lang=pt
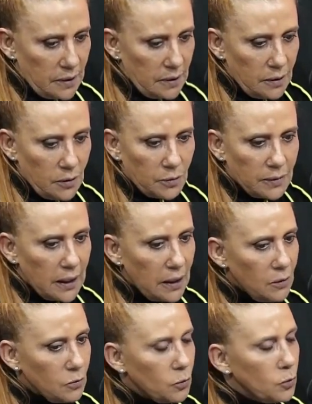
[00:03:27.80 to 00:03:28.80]
eu
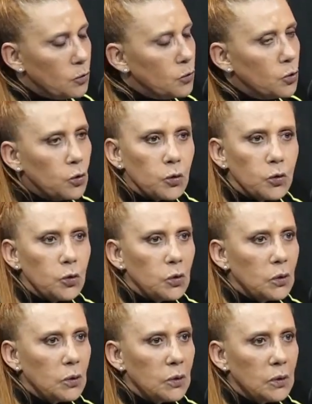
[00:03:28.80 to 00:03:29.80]
tenho tudo
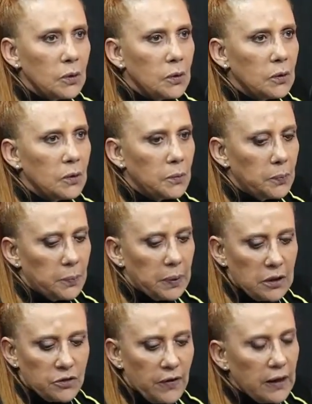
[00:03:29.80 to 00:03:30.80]

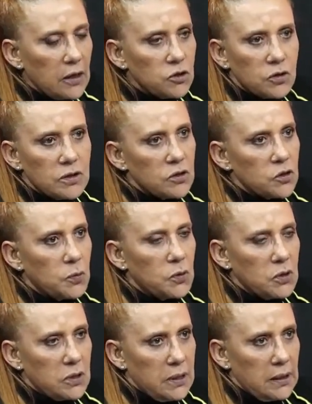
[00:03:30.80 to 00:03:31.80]
para te falar de coisas
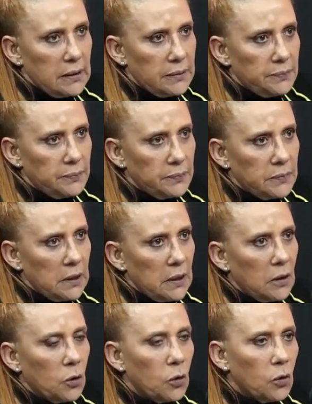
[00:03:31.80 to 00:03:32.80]
boas dele.
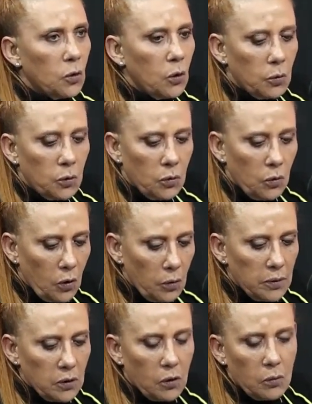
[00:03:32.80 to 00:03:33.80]
Como
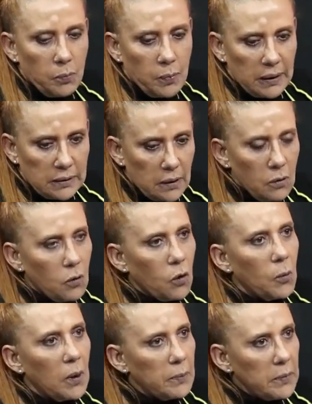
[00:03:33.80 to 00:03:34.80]
homem, como patrão,
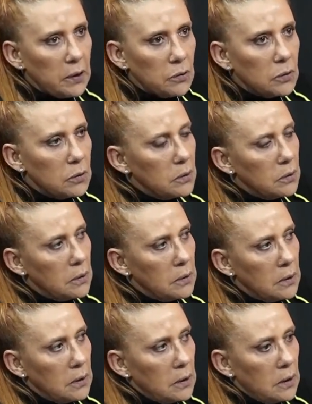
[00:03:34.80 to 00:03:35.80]
como amigo.
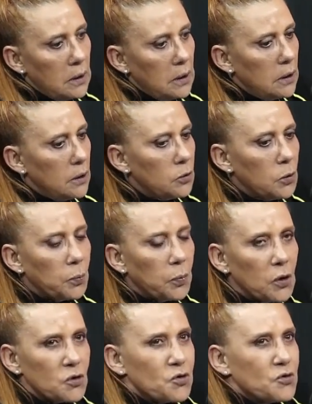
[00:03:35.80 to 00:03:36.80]
Eu não
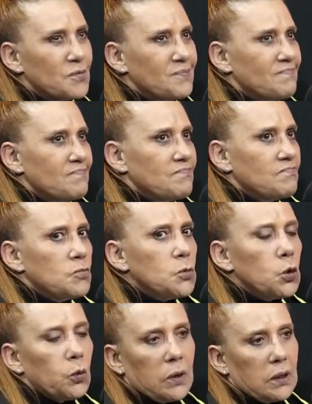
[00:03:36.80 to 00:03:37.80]
posso
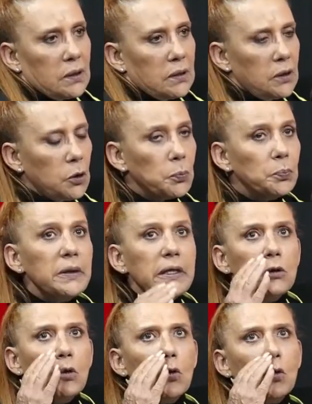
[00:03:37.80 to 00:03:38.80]
nunca. Eu
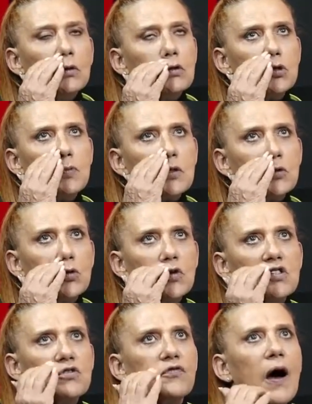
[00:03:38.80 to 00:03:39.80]
brigo quando as
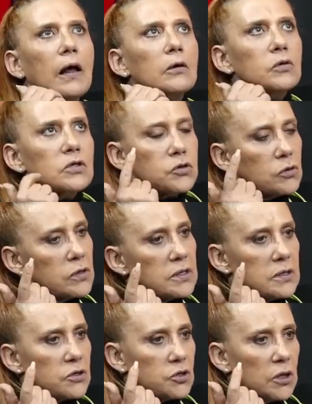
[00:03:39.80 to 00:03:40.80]
pessoas falam as
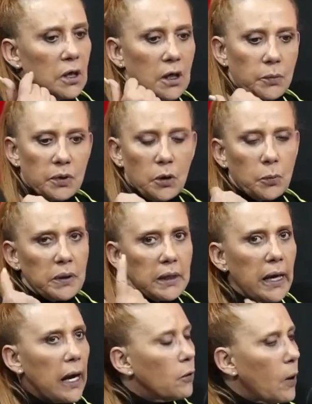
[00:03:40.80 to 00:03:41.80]
coisas. Eu
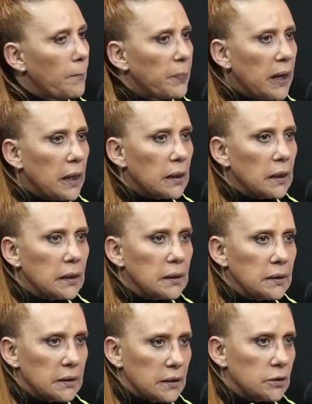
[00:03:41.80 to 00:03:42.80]
briguei com a
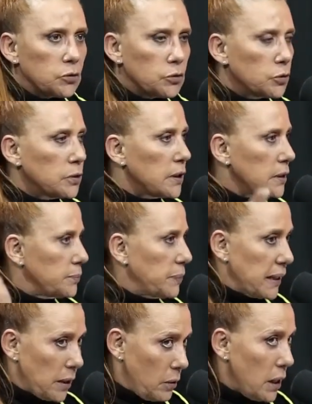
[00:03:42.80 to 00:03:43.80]
Perla, cantora
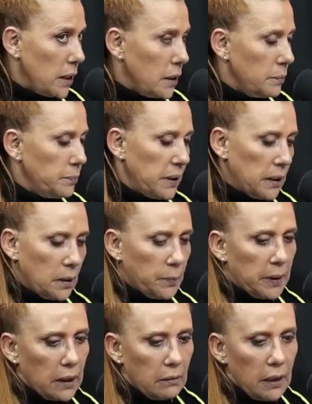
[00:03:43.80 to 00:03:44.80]
paraguaia, Perla
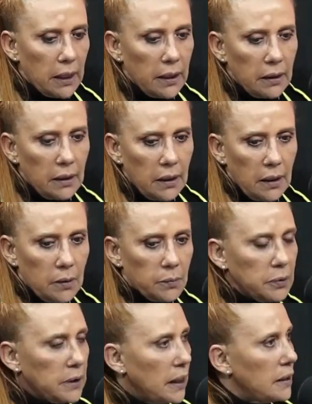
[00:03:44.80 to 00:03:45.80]
Paraguaia,
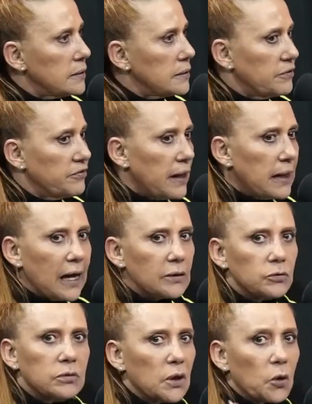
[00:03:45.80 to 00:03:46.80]
por ela ter
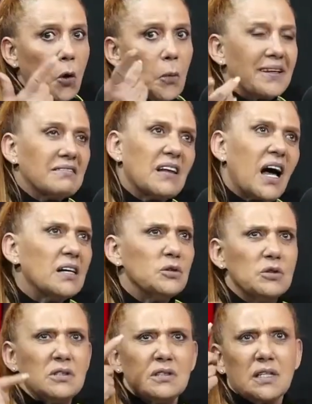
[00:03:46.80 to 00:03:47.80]
falado, ter
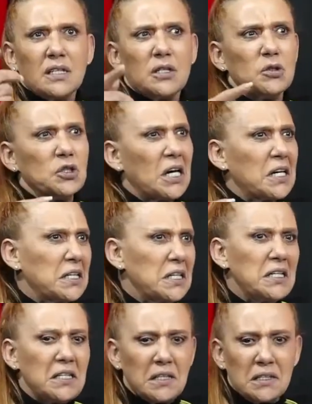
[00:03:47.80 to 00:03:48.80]
comentado, dizer que o
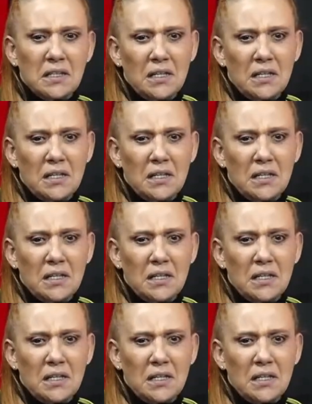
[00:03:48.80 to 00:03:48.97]
Chacrinha